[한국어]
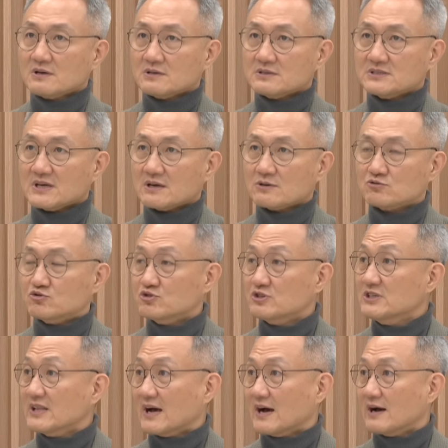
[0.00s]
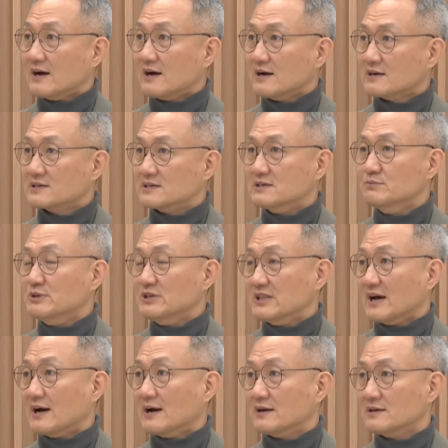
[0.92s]
이제 굴이나
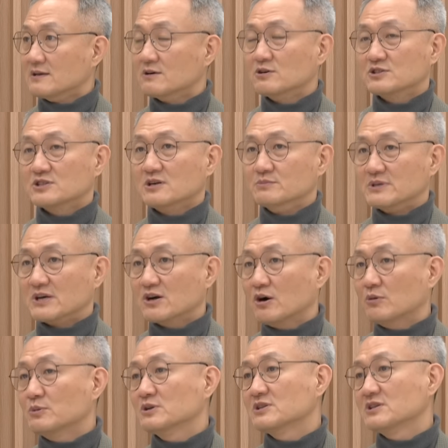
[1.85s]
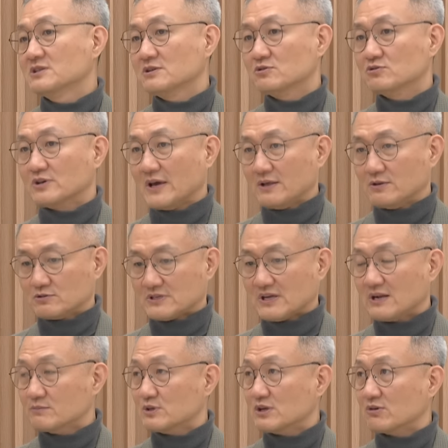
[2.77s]
금이나 이런 것처럼 이제 커머디티도 계속
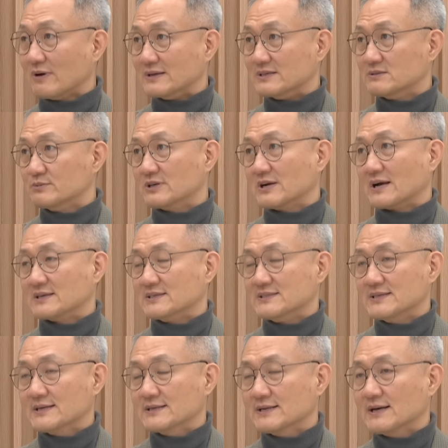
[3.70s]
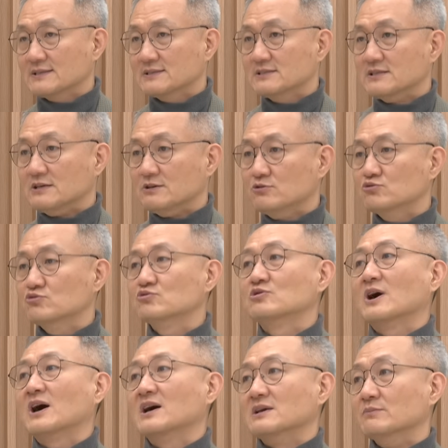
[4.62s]
사람들이 관심을 갖기 시작을 하는
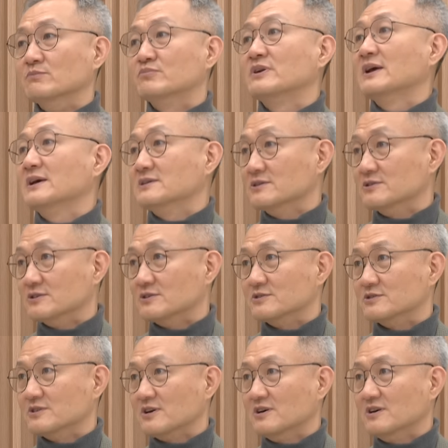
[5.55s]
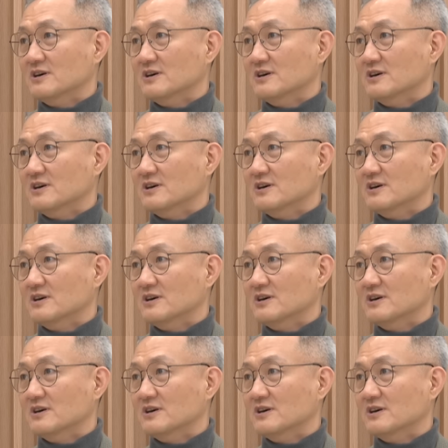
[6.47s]
이유가 인플레이션이거든요.